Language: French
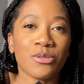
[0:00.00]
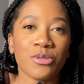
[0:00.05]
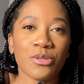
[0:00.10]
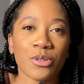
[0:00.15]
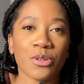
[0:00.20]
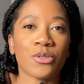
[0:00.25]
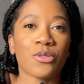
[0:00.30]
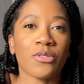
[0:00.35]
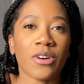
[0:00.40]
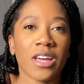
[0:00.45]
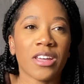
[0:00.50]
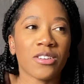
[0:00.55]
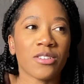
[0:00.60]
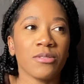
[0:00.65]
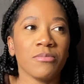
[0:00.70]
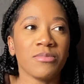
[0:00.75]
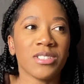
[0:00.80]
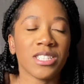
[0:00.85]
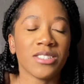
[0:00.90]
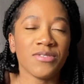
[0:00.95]
on se retrouve avec
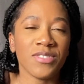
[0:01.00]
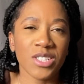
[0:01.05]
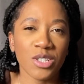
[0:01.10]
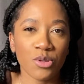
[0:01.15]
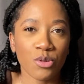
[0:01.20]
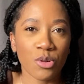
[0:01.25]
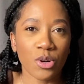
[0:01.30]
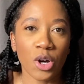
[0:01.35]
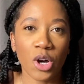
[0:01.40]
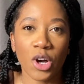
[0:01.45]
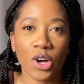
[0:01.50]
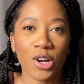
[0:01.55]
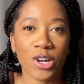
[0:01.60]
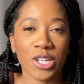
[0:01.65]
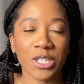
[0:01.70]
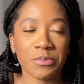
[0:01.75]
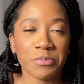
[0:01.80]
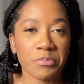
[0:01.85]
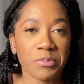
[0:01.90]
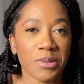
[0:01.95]
une petite vidéo euh,
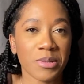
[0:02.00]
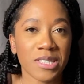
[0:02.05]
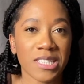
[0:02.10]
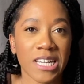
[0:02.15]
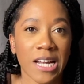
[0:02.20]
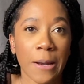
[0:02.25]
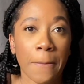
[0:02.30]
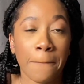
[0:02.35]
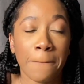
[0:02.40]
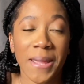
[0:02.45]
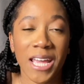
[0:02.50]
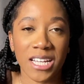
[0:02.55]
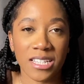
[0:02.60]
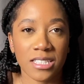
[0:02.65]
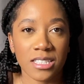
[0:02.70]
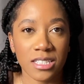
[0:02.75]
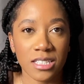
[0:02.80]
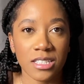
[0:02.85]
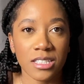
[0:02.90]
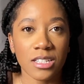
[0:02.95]
spéciale
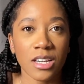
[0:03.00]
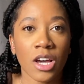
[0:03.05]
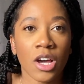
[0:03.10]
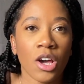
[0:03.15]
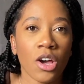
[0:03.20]
piercing.